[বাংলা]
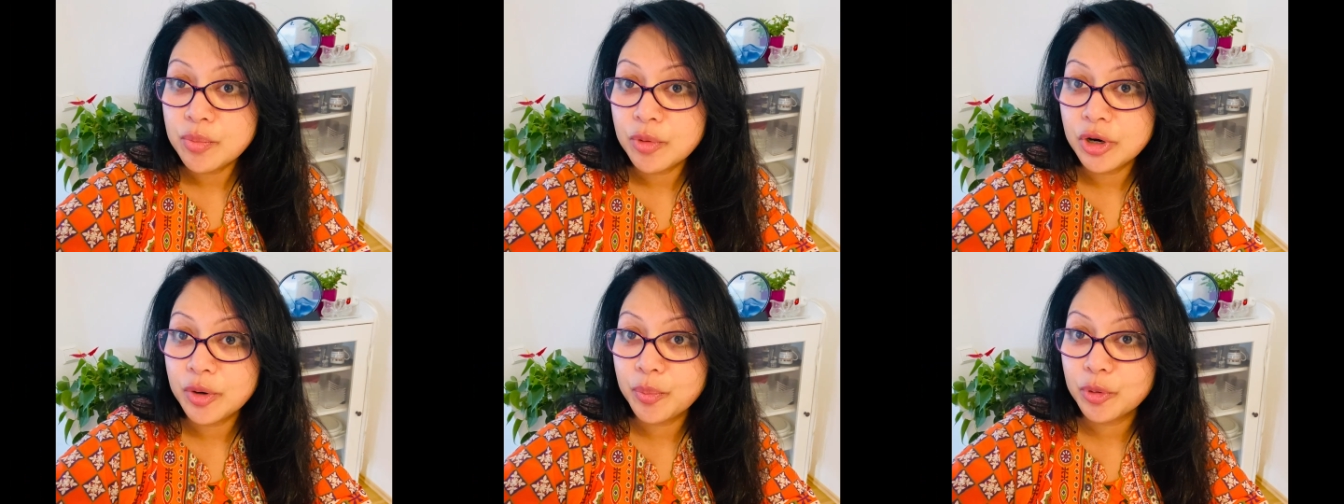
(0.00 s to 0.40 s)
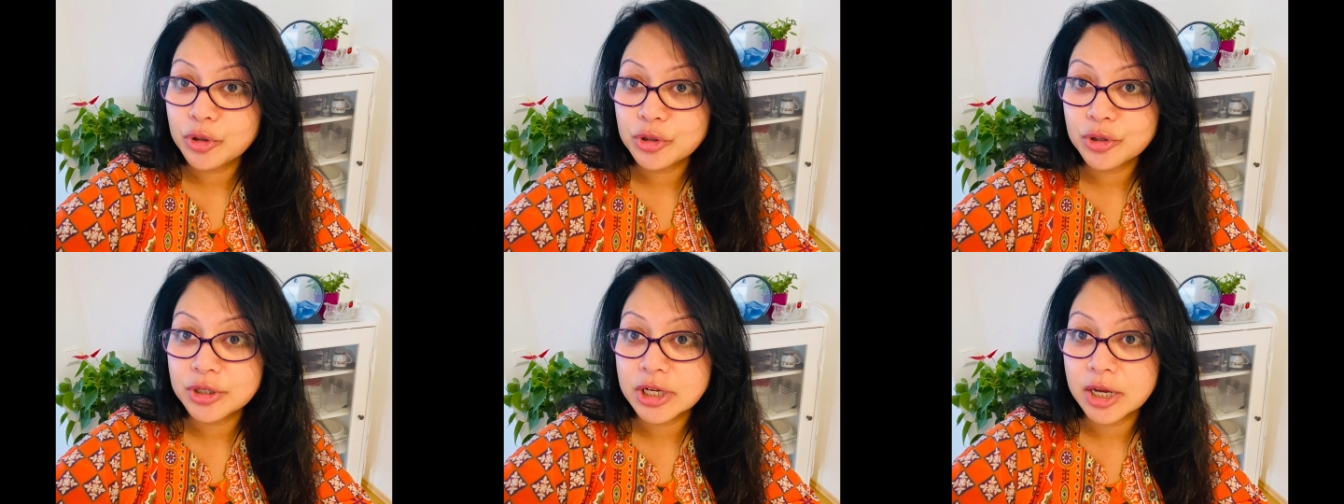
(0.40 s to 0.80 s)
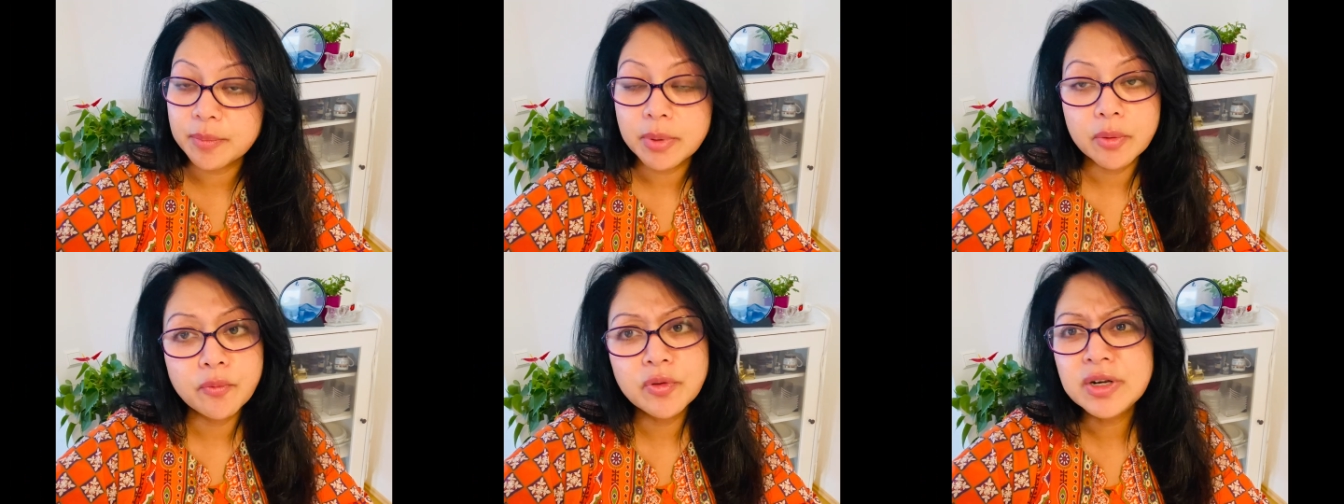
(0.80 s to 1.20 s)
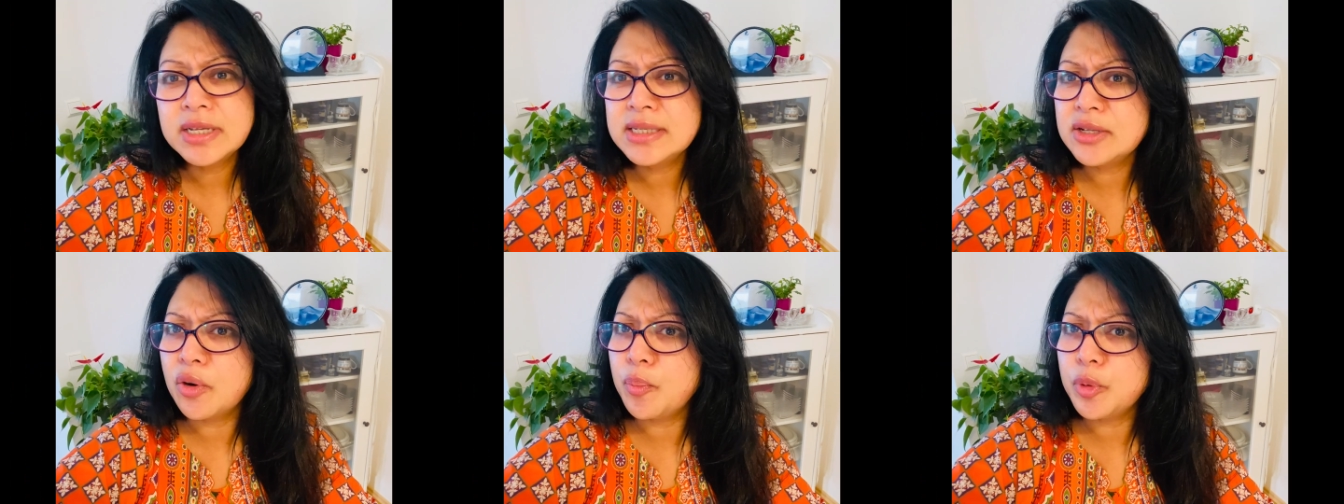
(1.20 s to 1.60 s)
মনে প্রশ্ন জাগবে হোয়াট ইজ
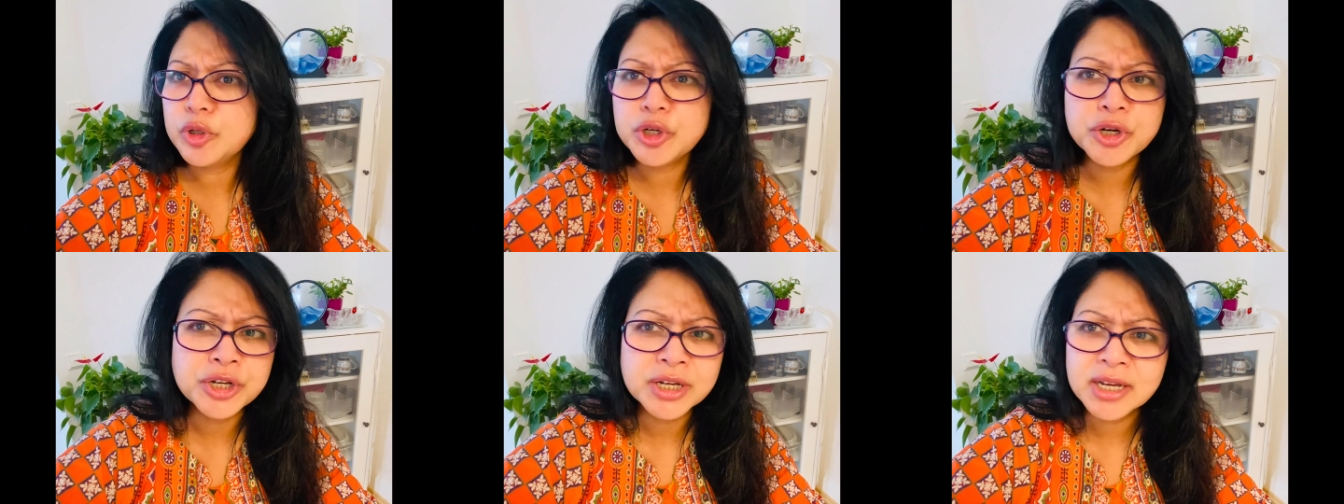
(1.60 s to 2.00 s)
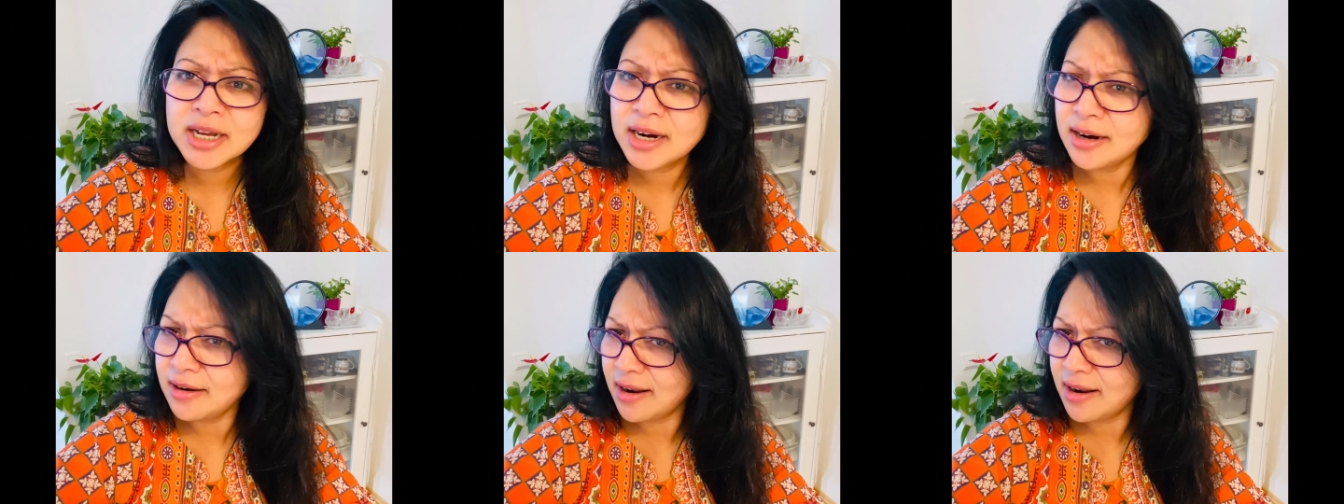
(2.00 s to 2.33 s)
দ্য অপরচুনিটি কার্ড